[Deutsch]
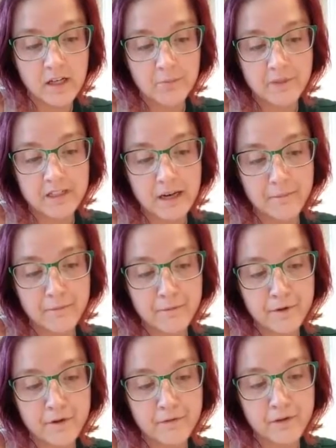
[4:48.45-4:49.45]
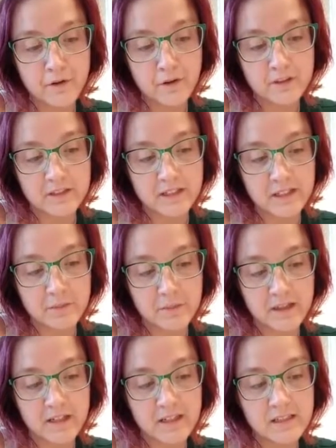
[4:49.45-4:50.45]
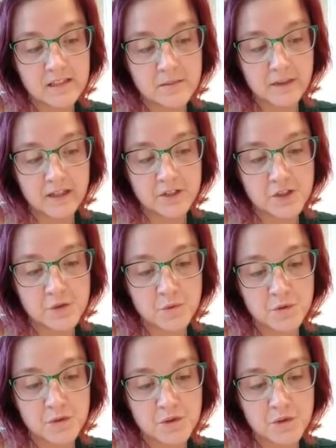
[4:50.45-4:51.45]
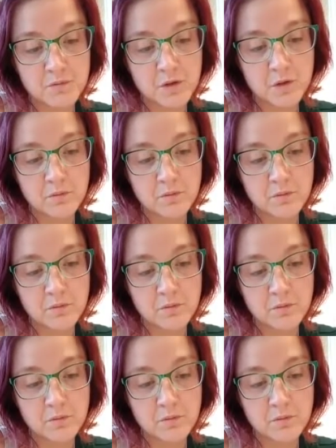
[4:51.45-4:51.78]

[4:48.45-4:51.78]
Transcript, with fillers: Mit einem Pfiff lockte ich Bandit meine Stute zu mir